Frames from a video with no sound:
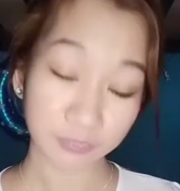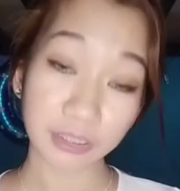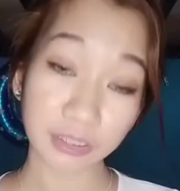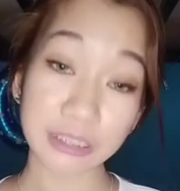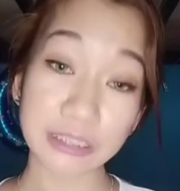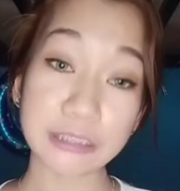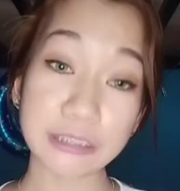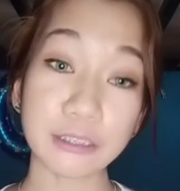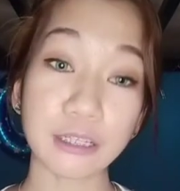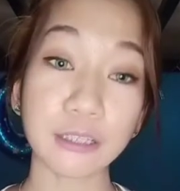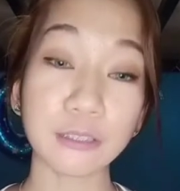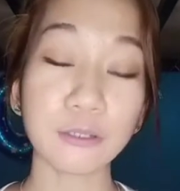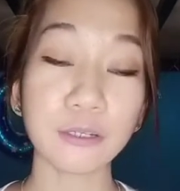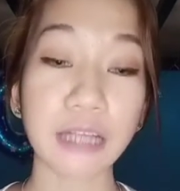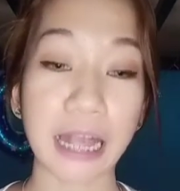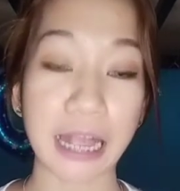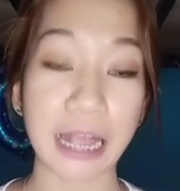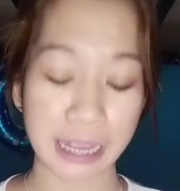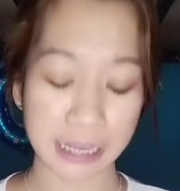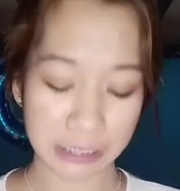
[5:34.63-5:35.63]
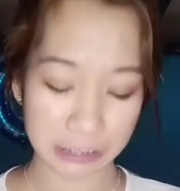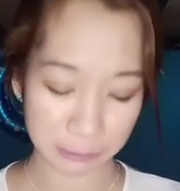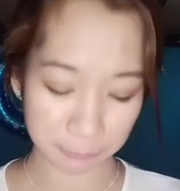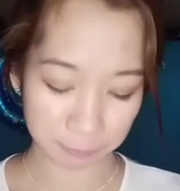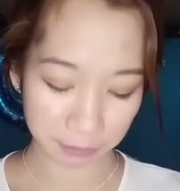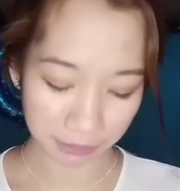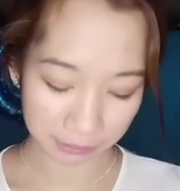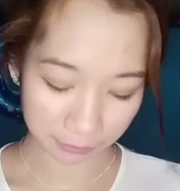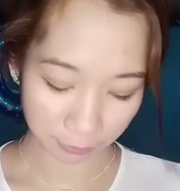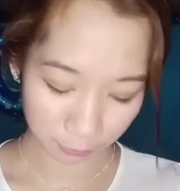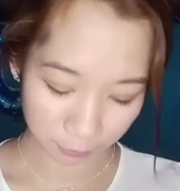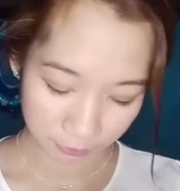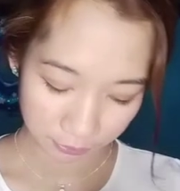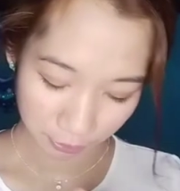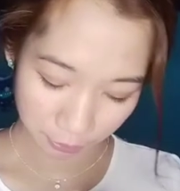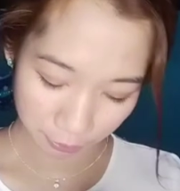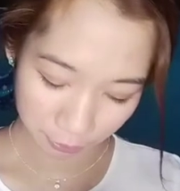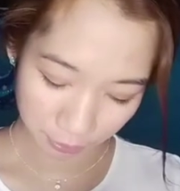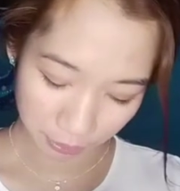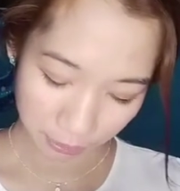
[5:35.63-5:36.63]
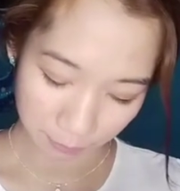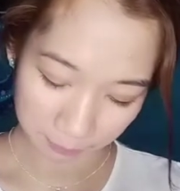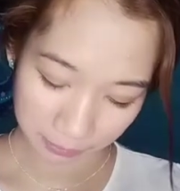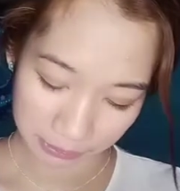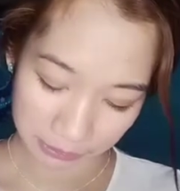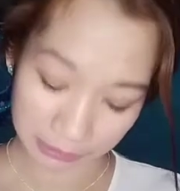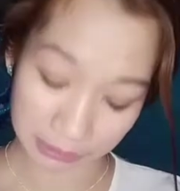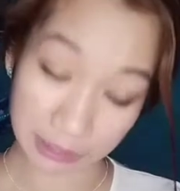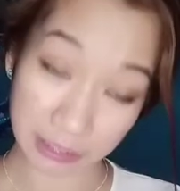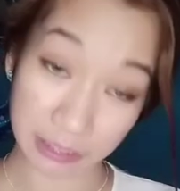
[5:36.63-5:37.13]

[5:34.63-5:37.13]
So, ito guys, pakita ko sa inyo yung laman niya.